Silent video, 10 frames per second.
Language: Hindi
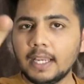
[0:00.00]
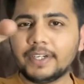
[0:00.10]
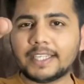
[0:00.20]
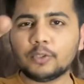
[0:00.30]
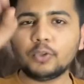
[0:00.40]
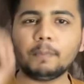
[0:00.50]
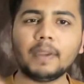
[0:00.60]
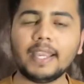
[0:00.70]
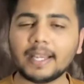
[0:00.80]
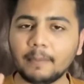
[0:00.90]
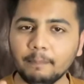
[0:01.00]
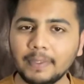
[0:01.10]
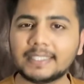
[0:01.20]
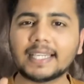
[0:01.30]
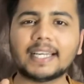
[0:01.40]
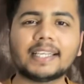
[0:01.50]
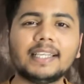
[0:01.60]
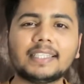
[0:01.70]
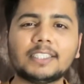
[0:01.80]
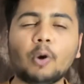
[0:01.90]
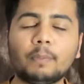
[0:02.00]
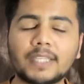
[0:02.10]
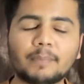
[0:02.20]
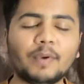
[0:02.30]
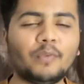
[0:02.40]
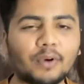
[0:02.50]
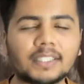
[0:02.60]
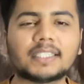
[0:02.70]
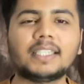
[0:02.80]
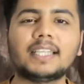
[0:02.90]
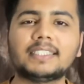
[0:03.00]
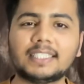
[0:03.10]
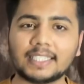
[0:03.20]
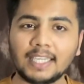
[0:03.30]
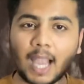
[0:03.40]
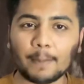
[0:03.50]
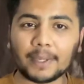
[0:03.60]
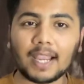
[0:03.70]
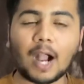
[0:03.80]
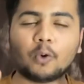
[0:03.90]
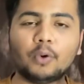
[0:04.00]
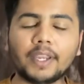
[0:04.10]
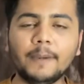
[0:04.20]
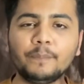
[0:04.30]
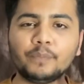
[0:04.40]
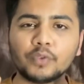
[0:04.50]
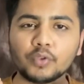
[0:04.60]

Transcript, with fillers: बीस फीट की दूरी पे एक बीस सेकेंड के लिए किसी ऑब्जेक्ट पे फोकस करना है जिससे कि आपकी आंखों की